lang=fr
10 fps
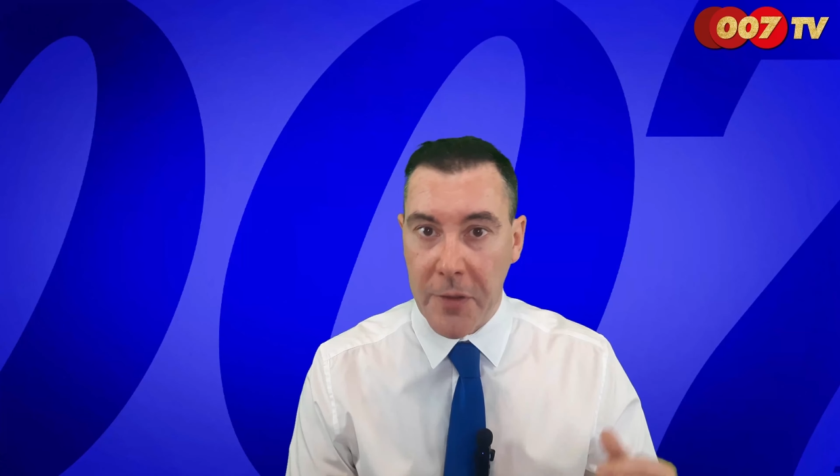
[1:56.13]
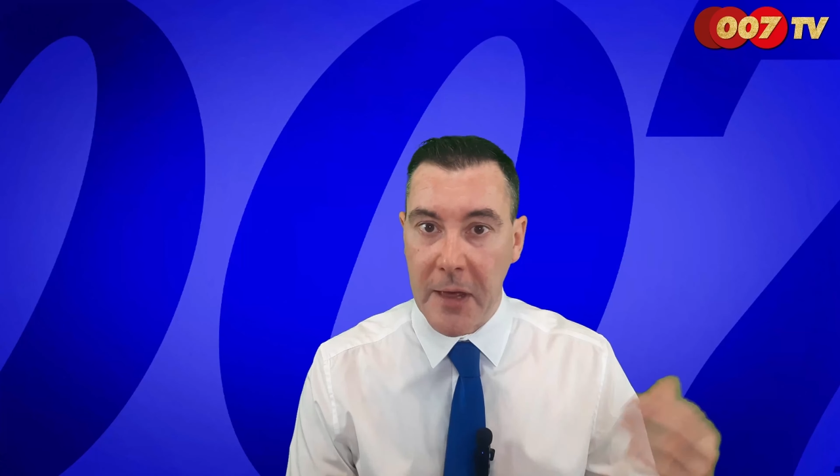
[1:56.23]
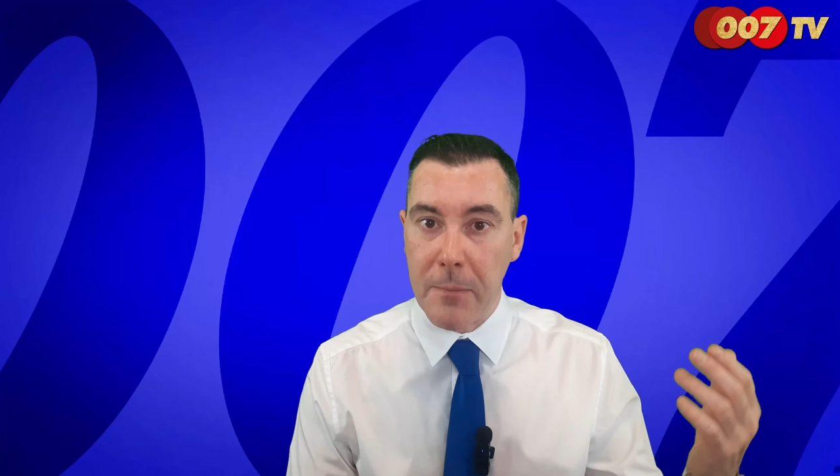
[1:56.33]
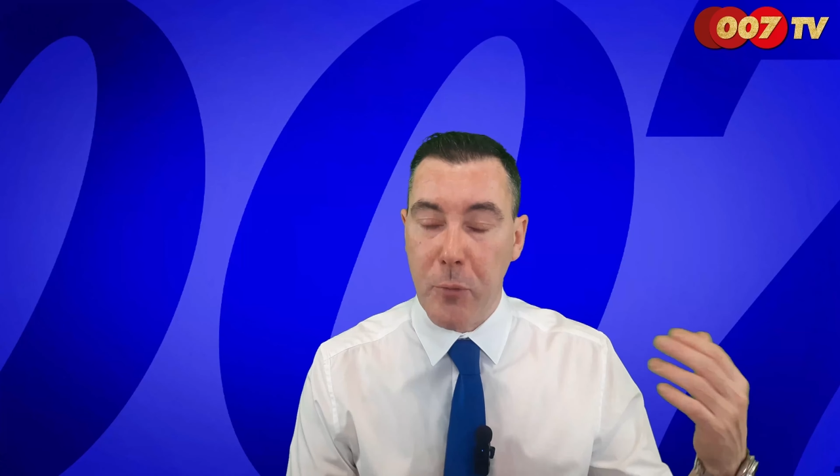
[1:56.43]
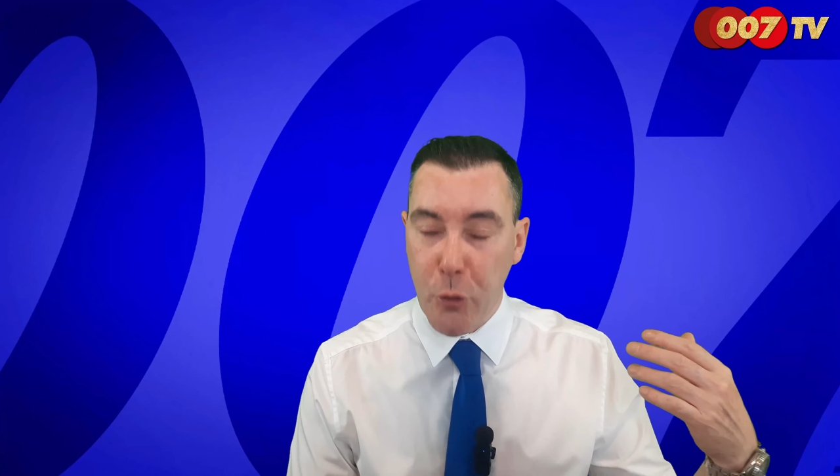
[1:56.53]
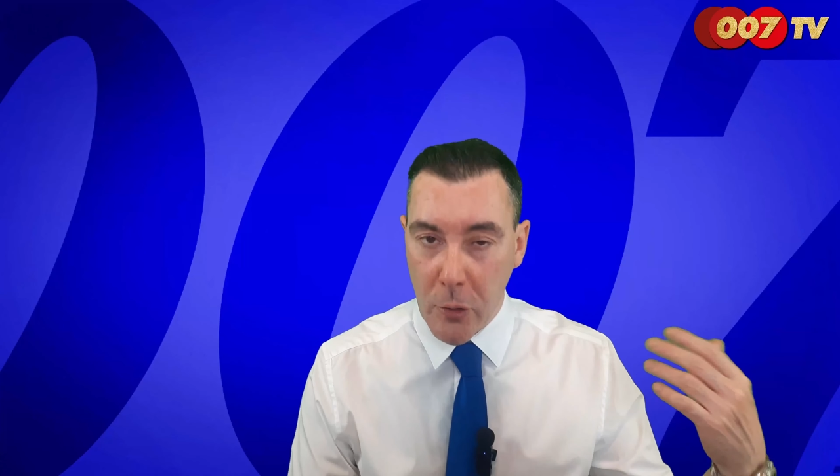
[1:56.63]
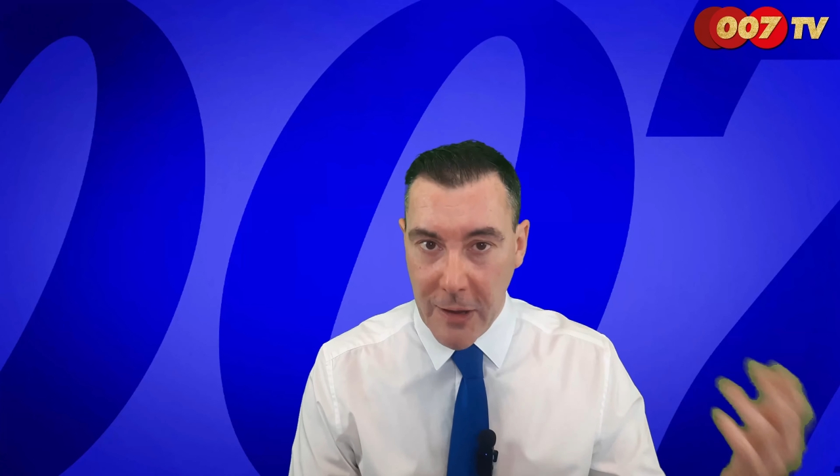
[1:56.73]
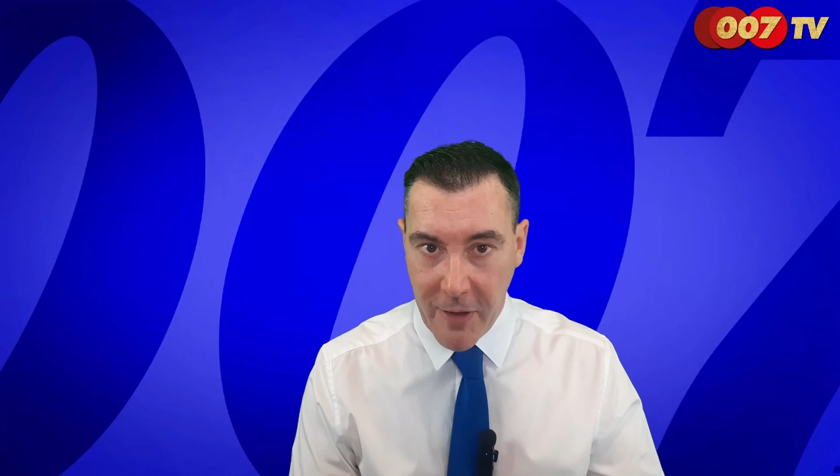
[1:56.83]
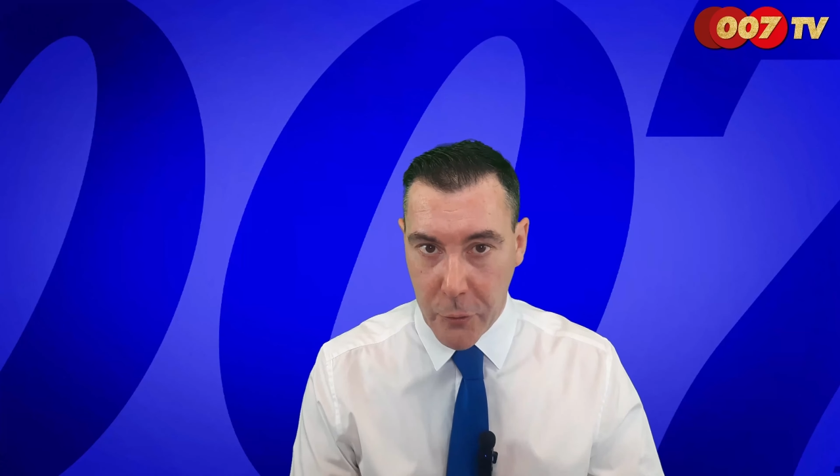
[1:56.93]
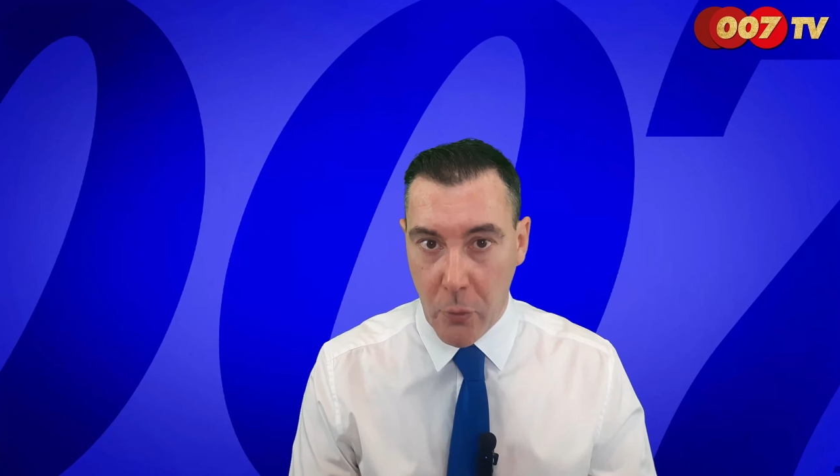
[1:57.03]
française
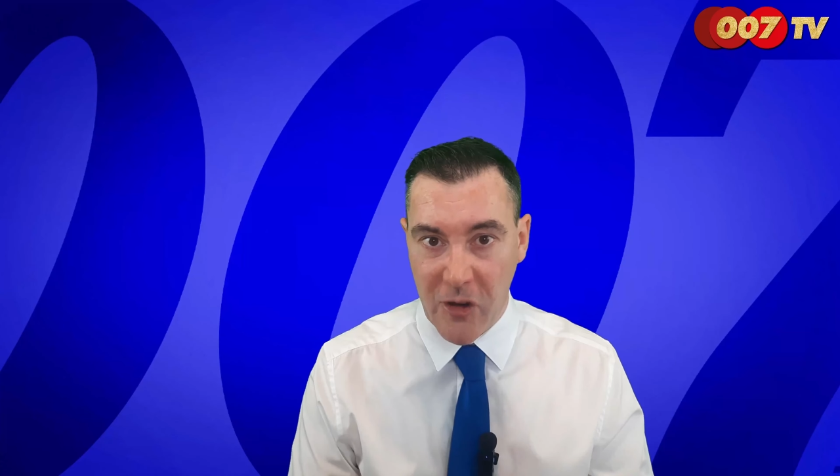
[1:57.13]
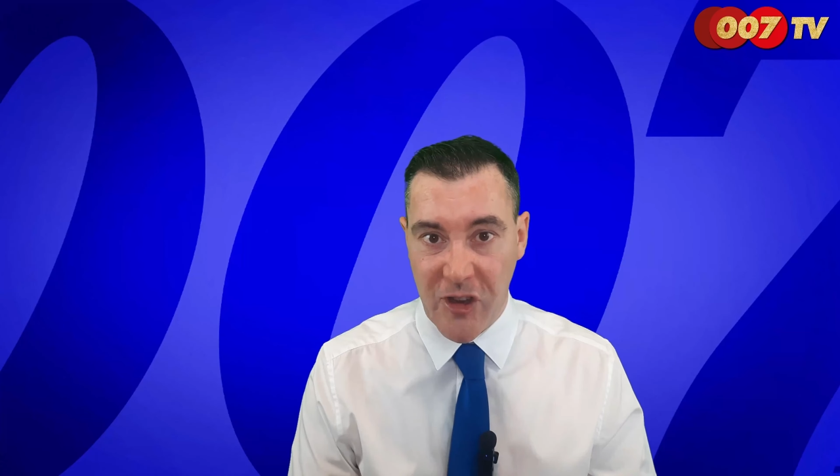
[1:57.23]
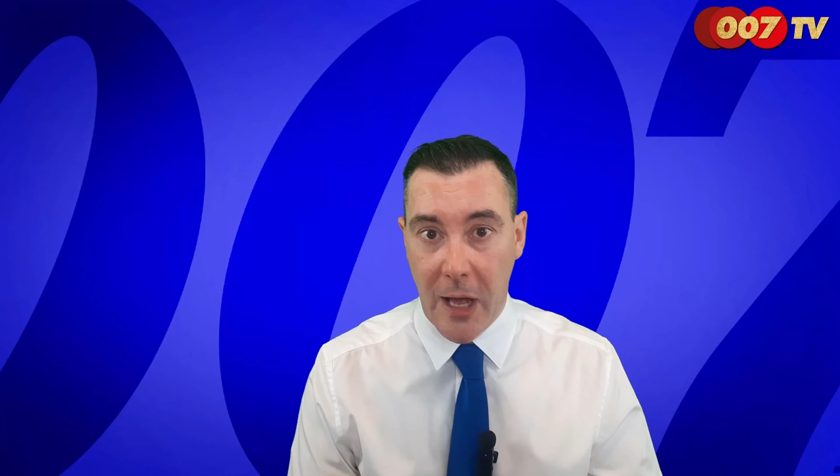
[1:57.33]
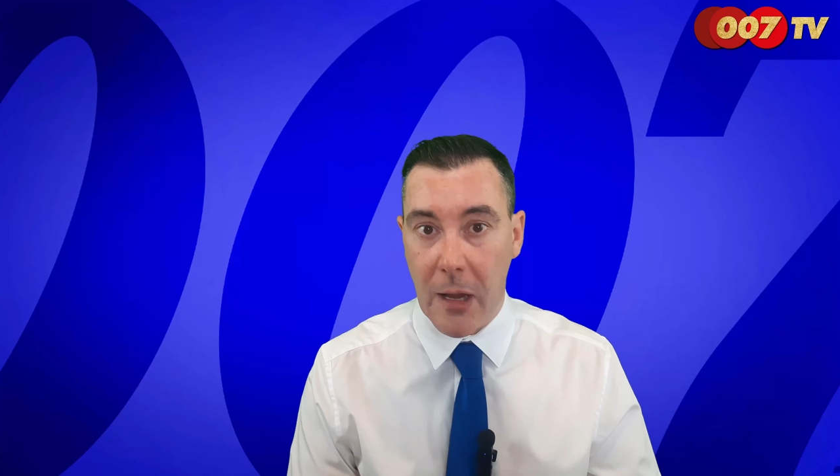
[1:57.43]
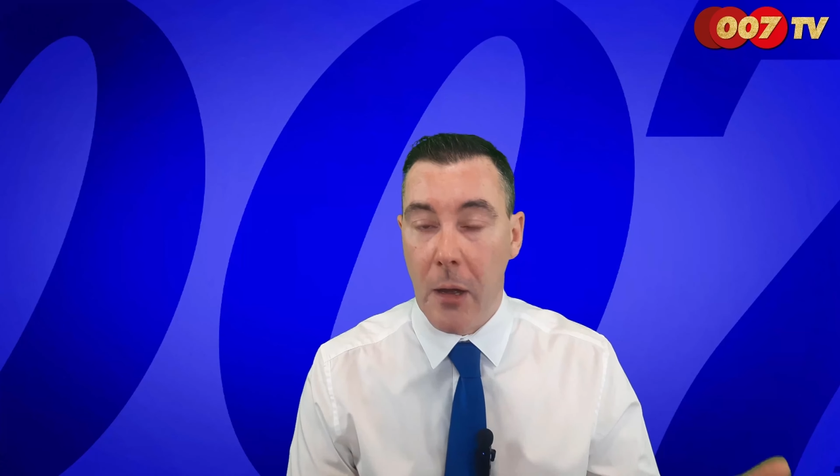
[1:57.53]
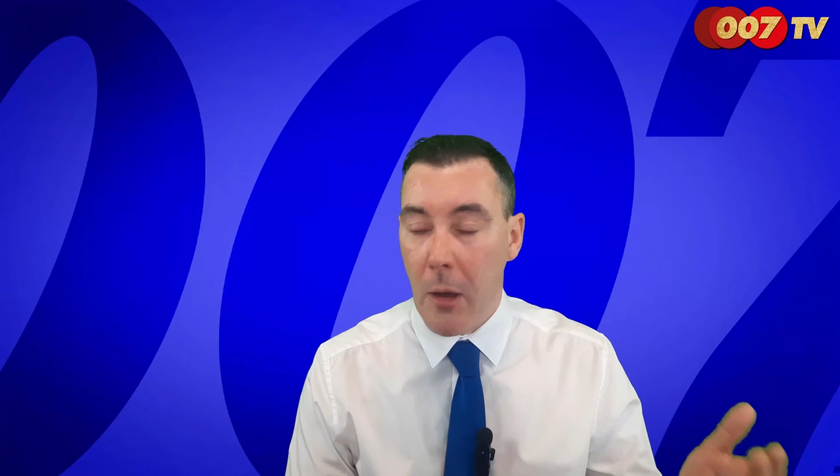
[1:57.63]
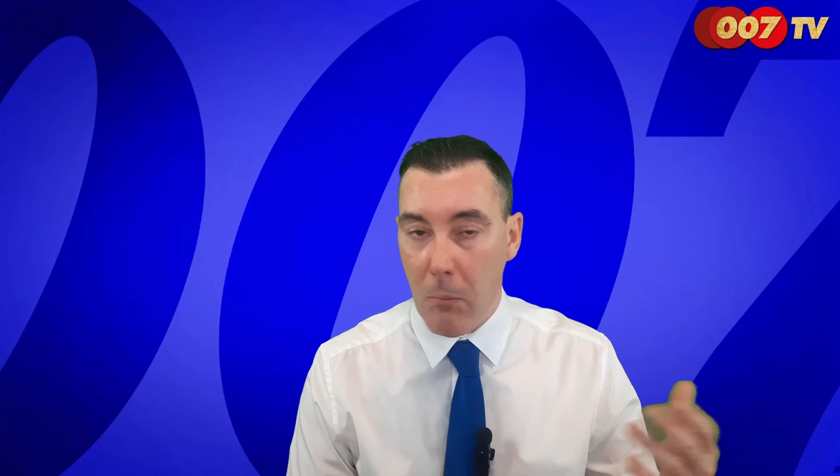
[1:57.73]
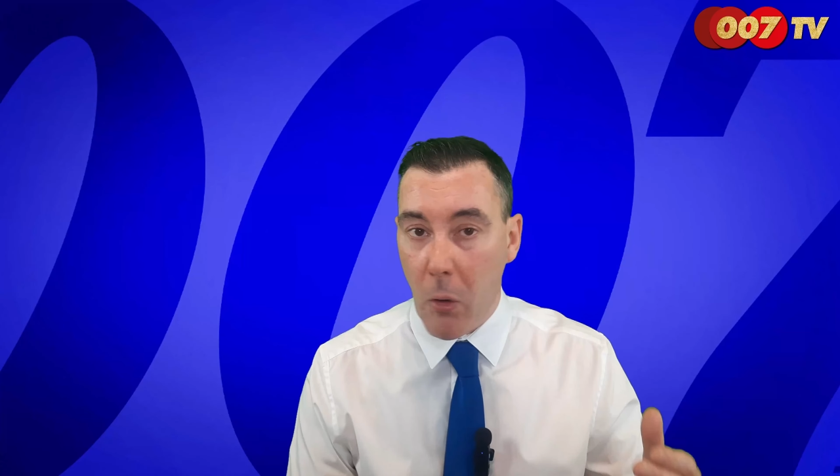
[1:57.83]
plutôt que la version originale.